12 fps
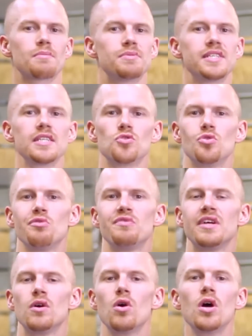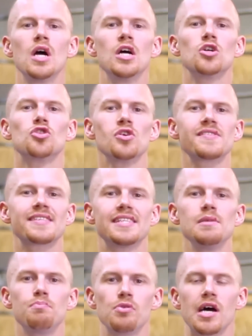à pied, de vélo, de
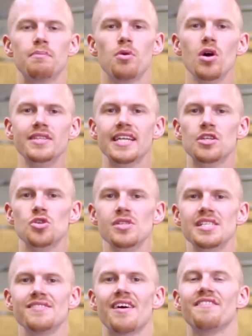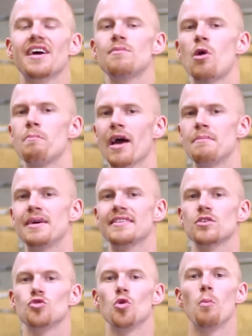ski, peu importe, quelque chose qui va vraiment
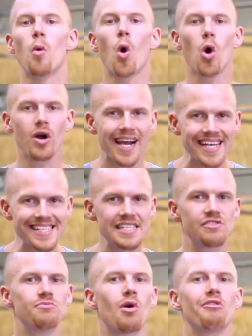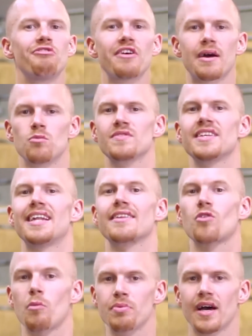permettre de progressivement faire monter la
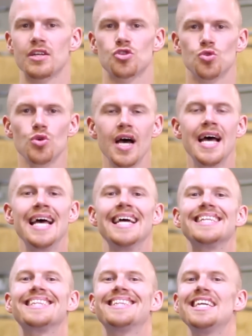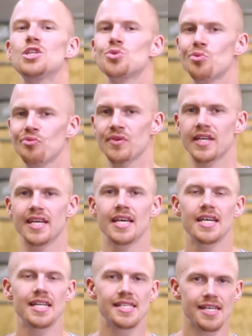température, d'échauffer
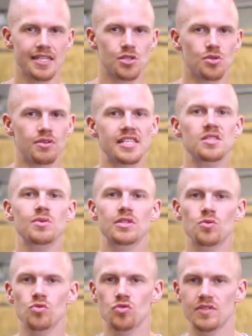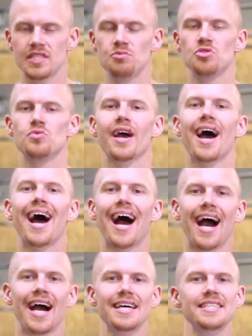les articulations et donc de diminuer
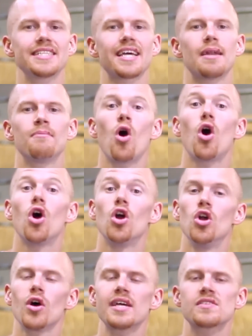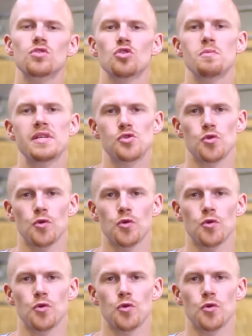radicalement le risque de blessure.